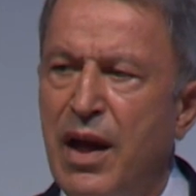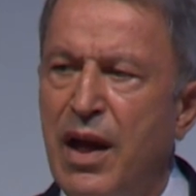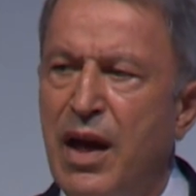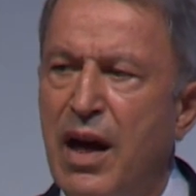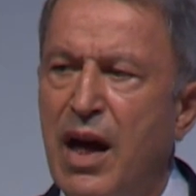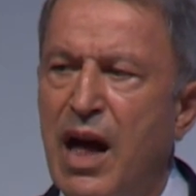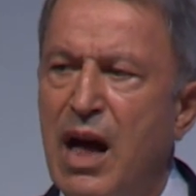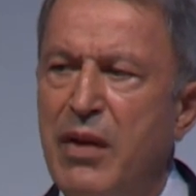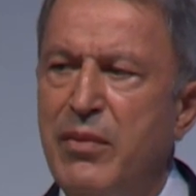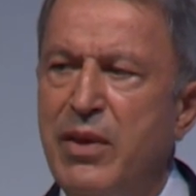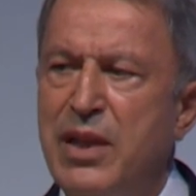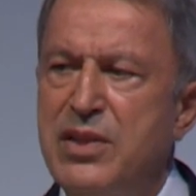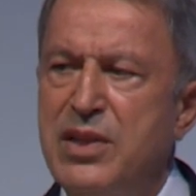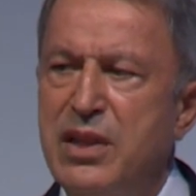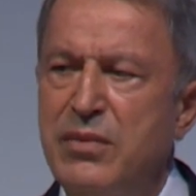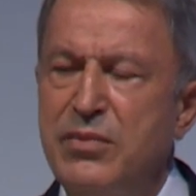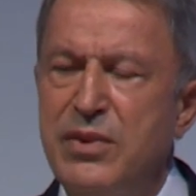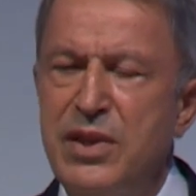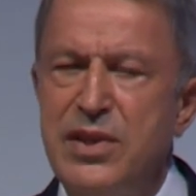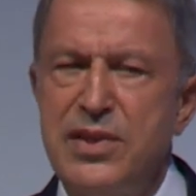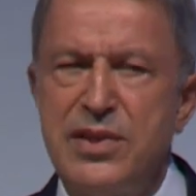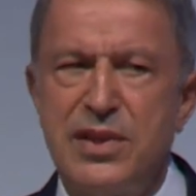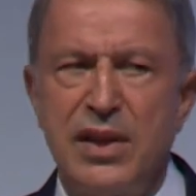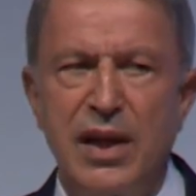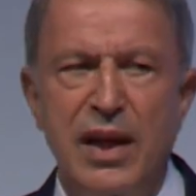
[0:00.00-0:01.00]

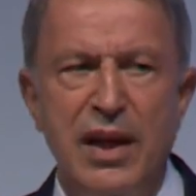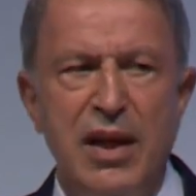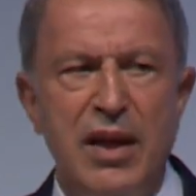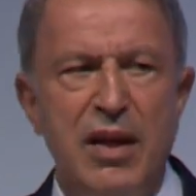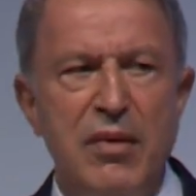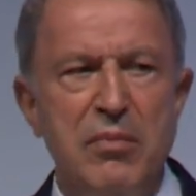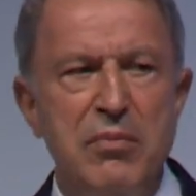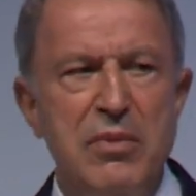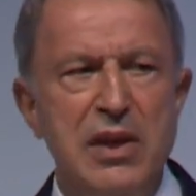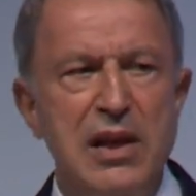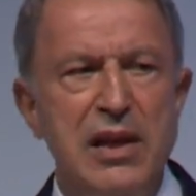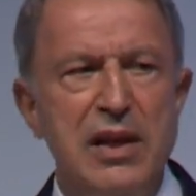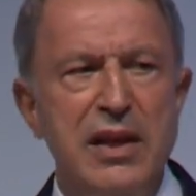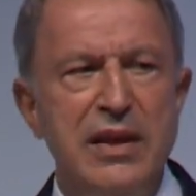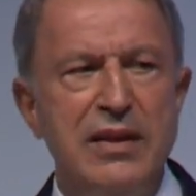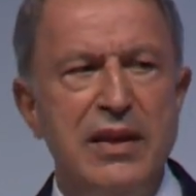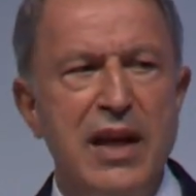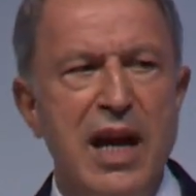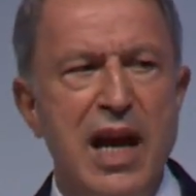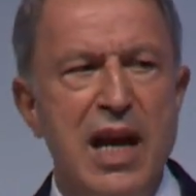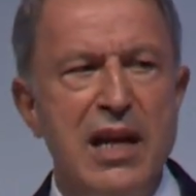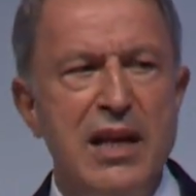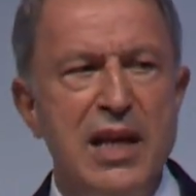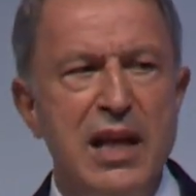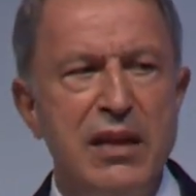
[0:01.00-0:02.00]
Amacımız milli
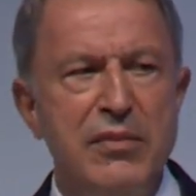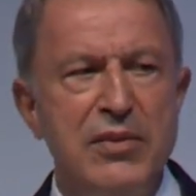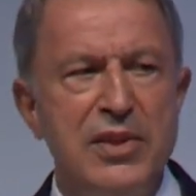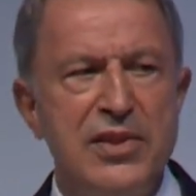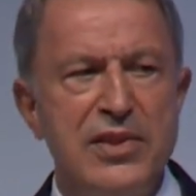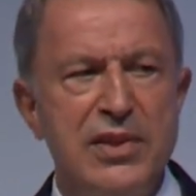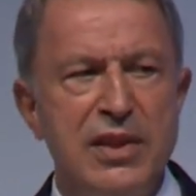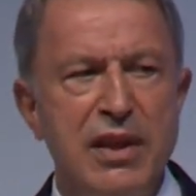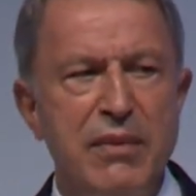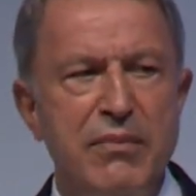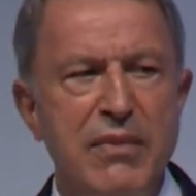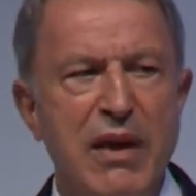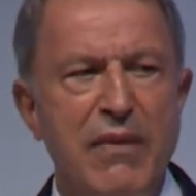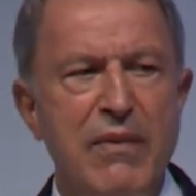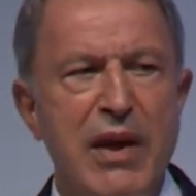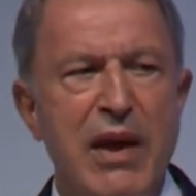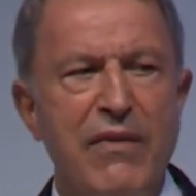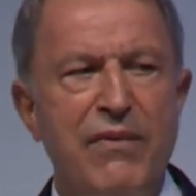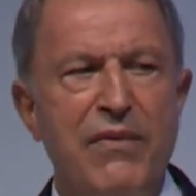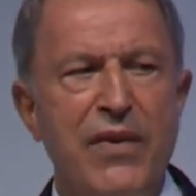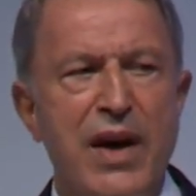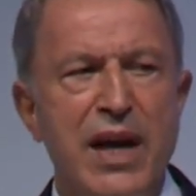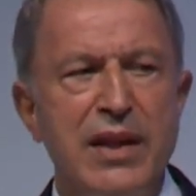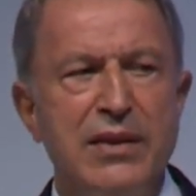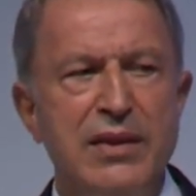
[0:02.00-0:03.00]
değerlerimiz ve
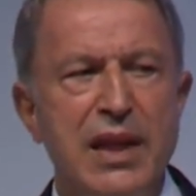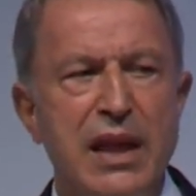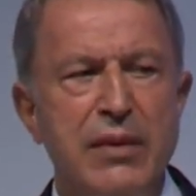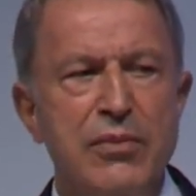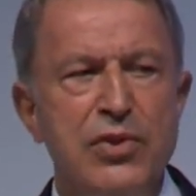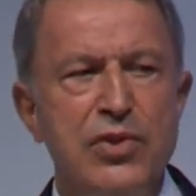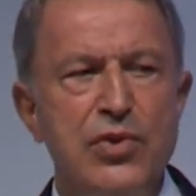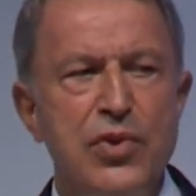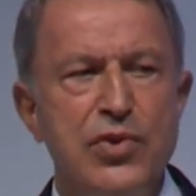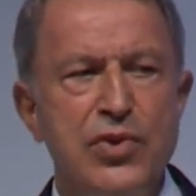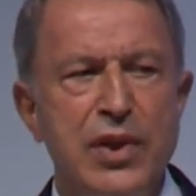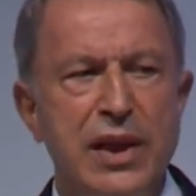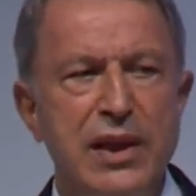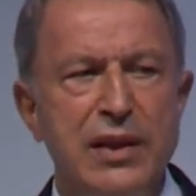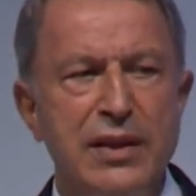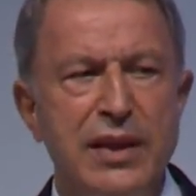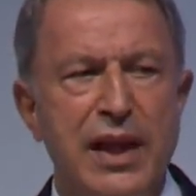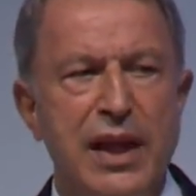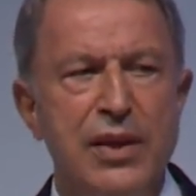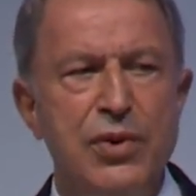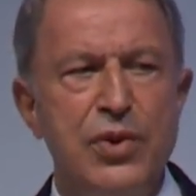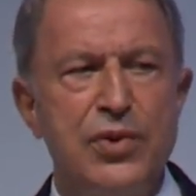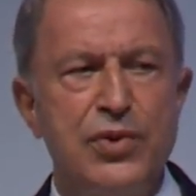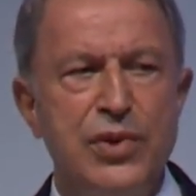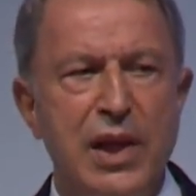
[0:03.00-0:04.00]
menfaatlerimiz üzerinde
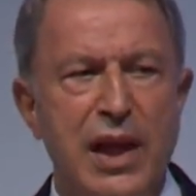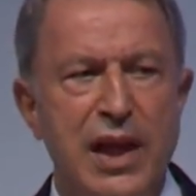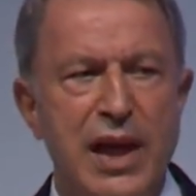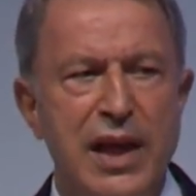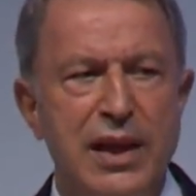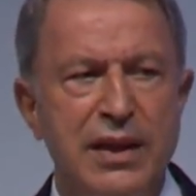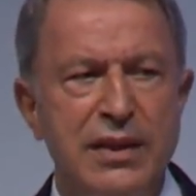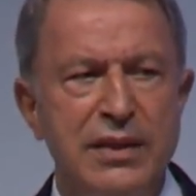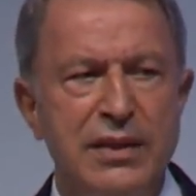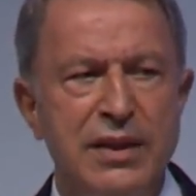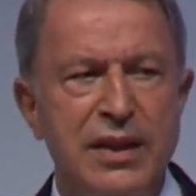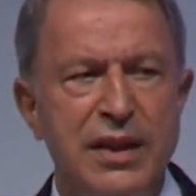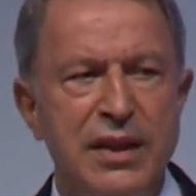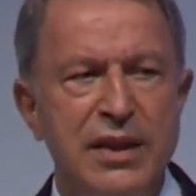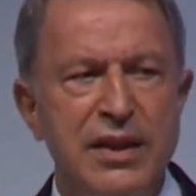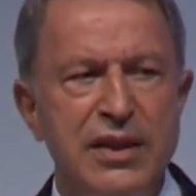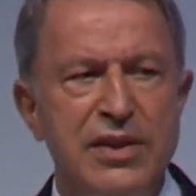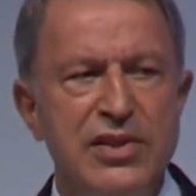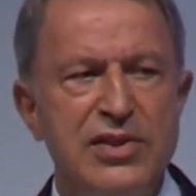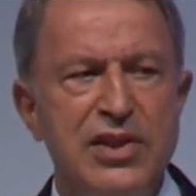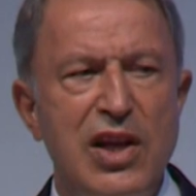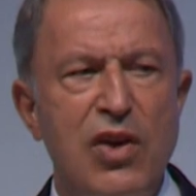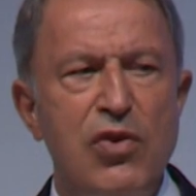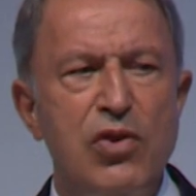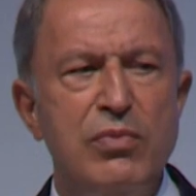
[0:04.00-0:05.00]
yükselen
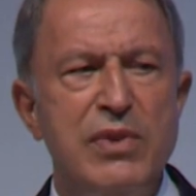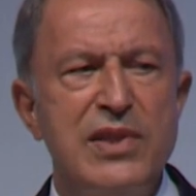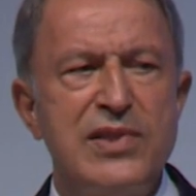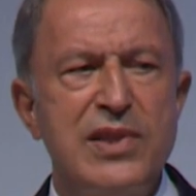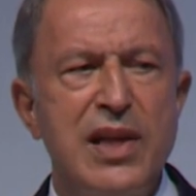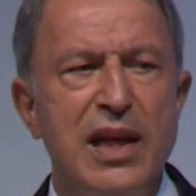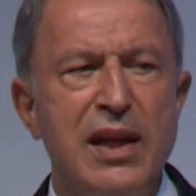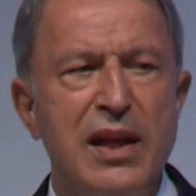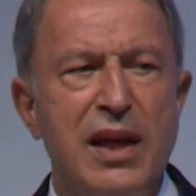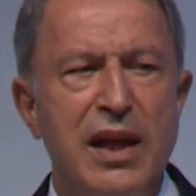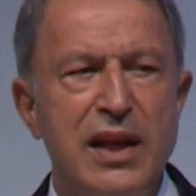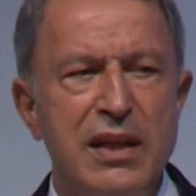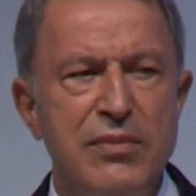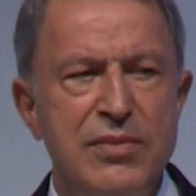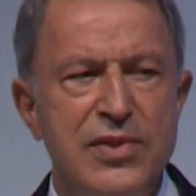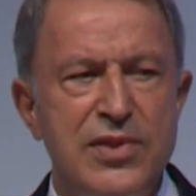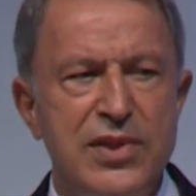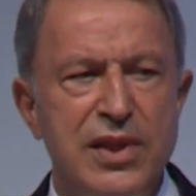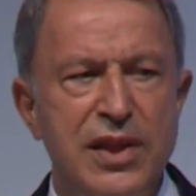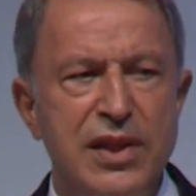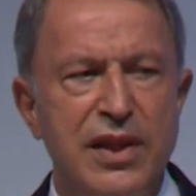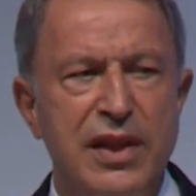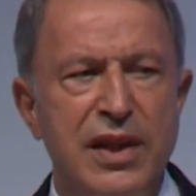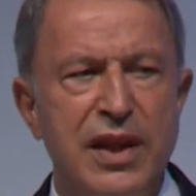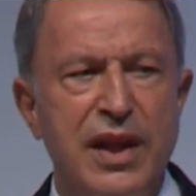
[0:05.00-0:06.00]
savunma
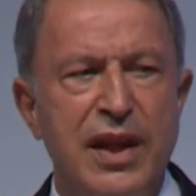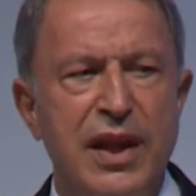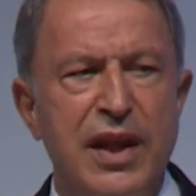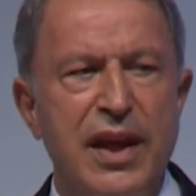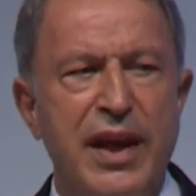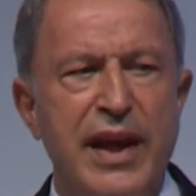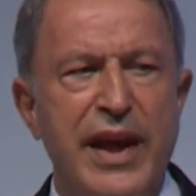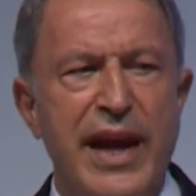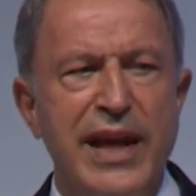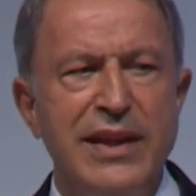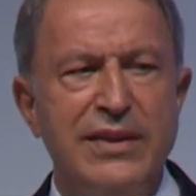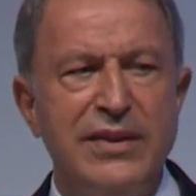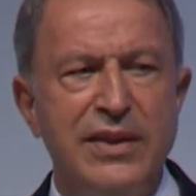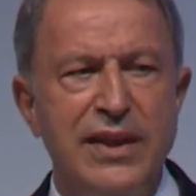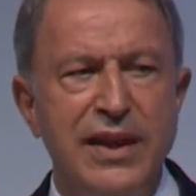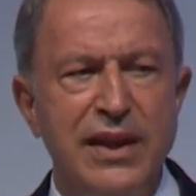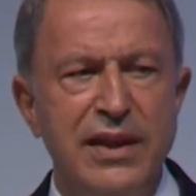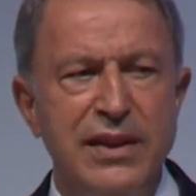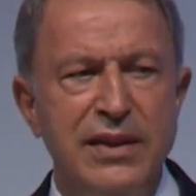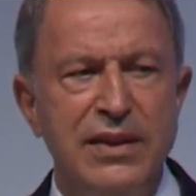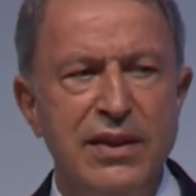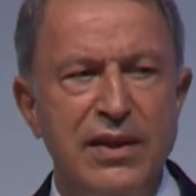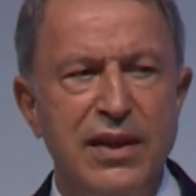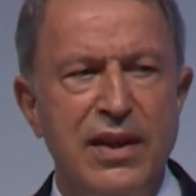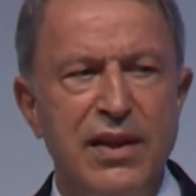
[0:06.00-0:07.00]
sanayimizi
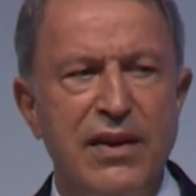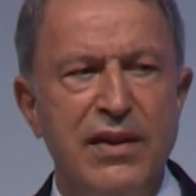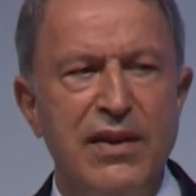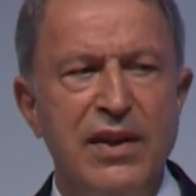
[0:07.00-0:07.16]
etkin,